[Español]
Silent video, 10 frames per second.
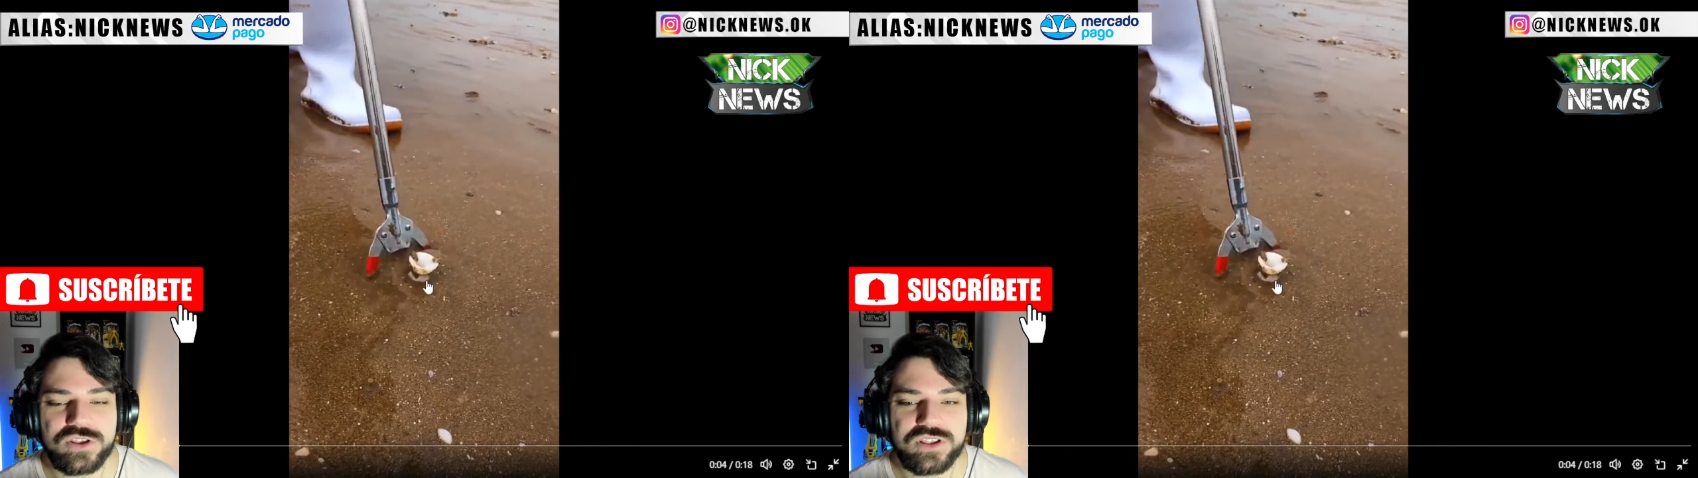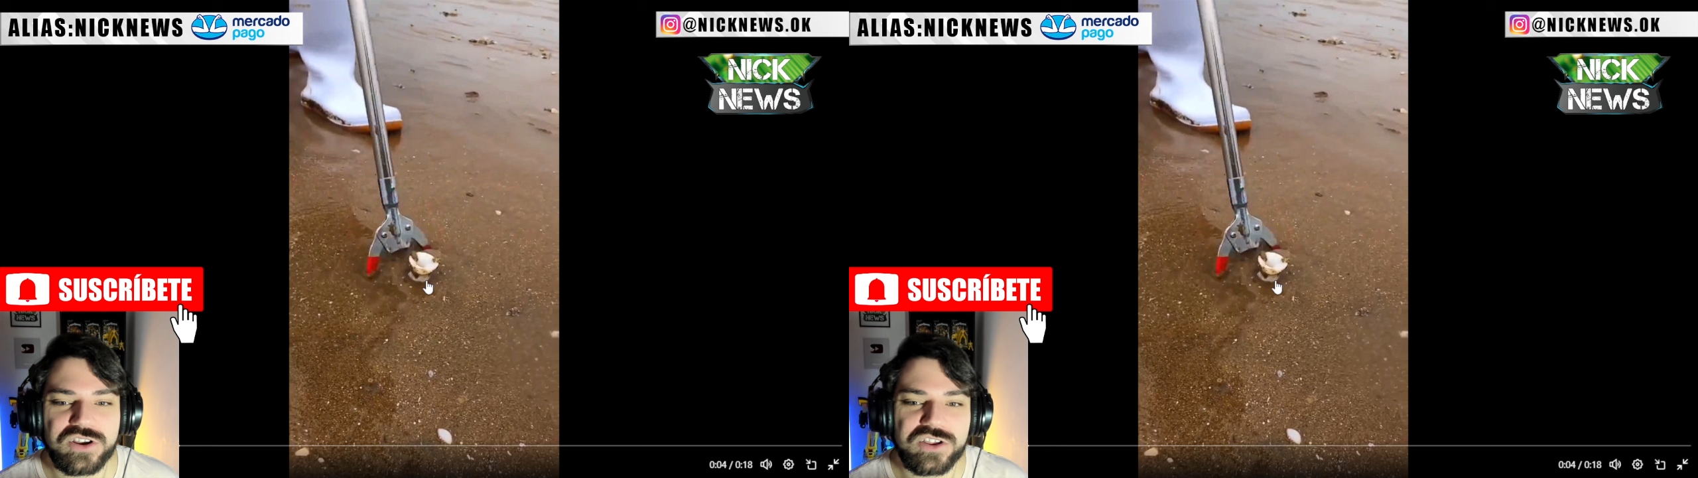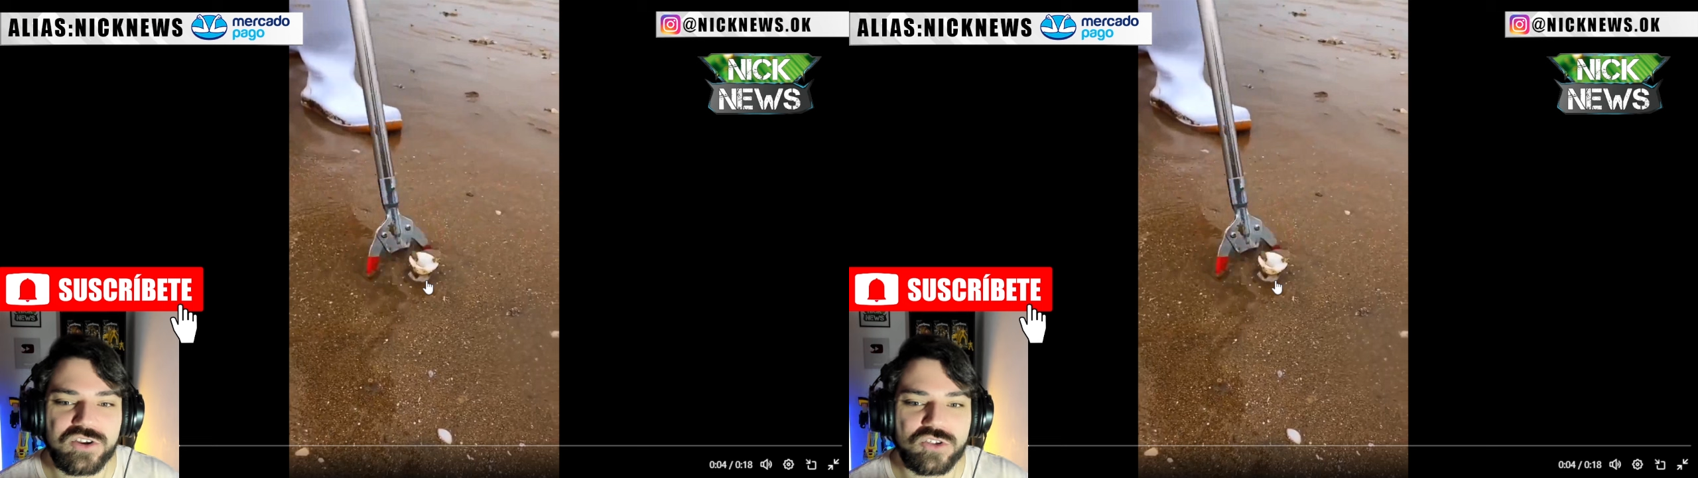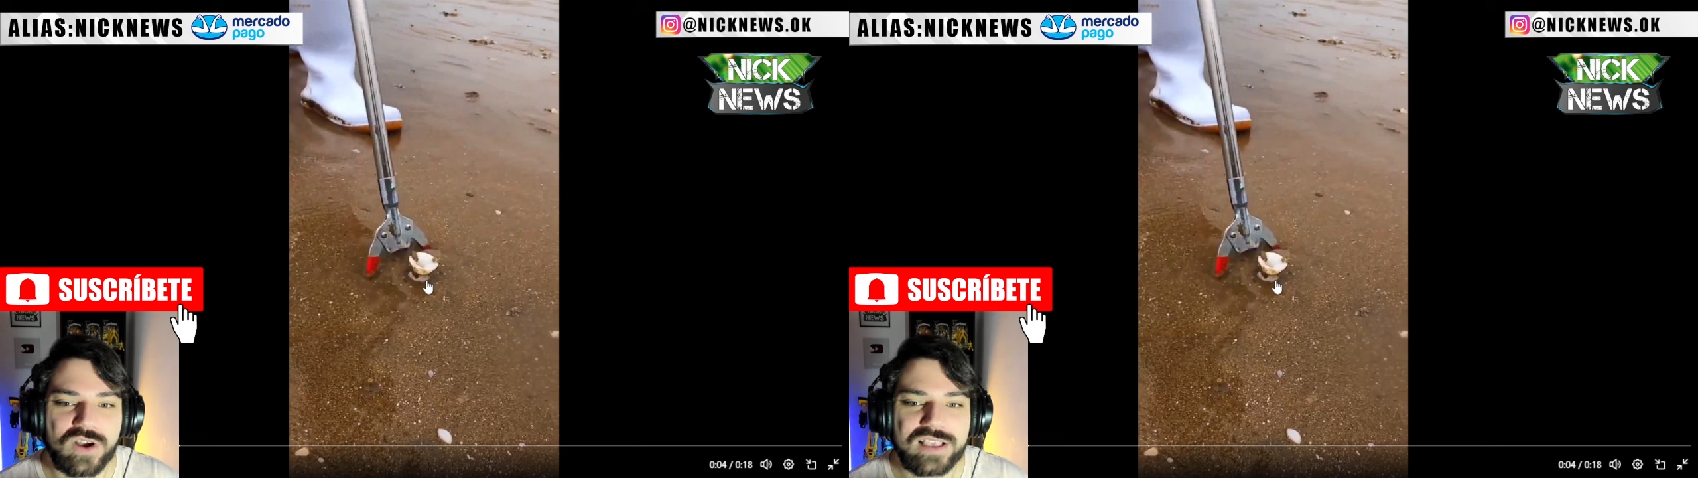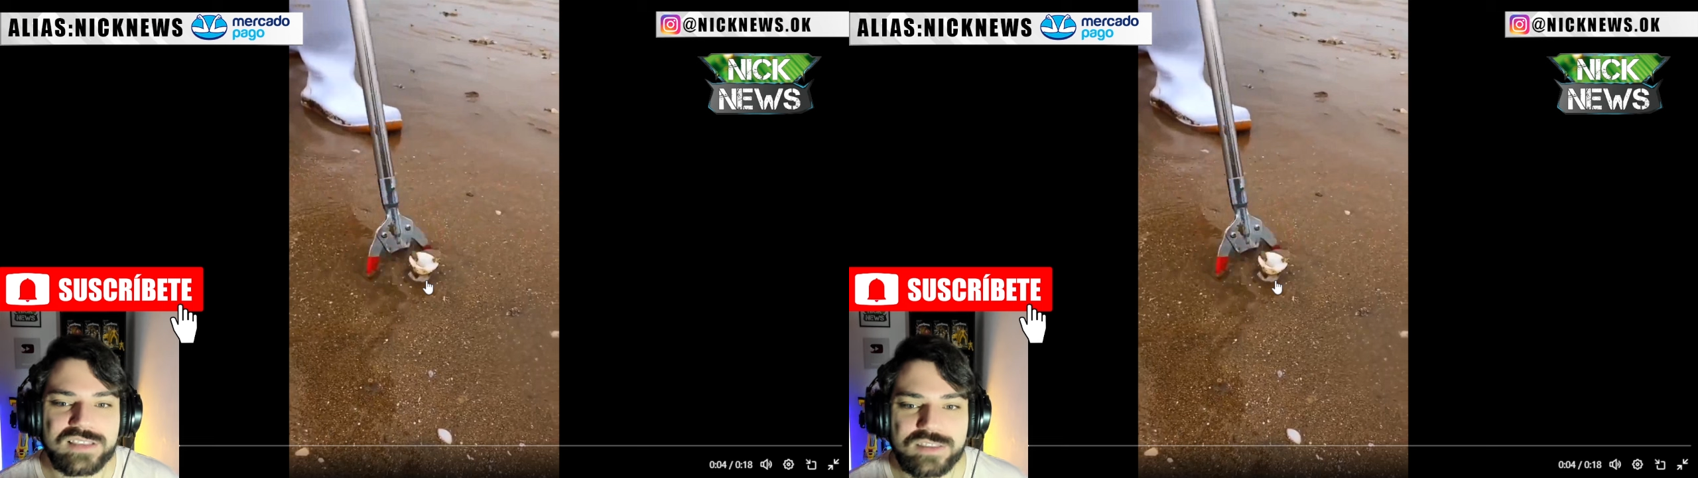y lo
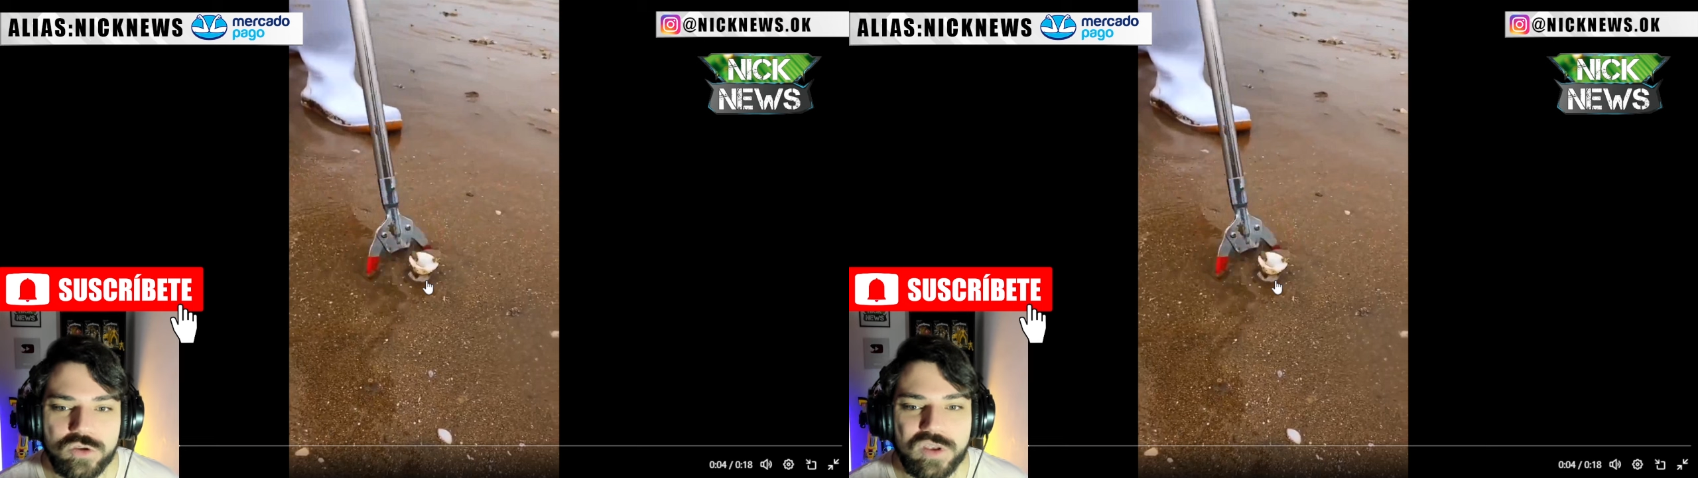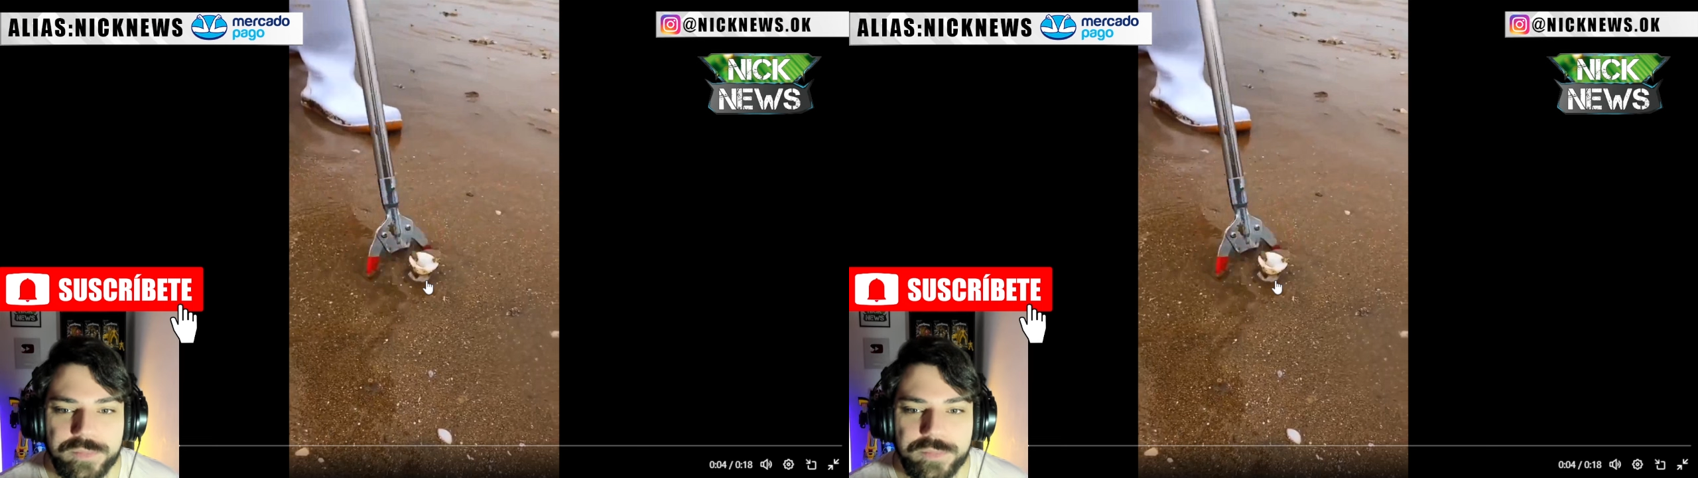tocas así. O sea,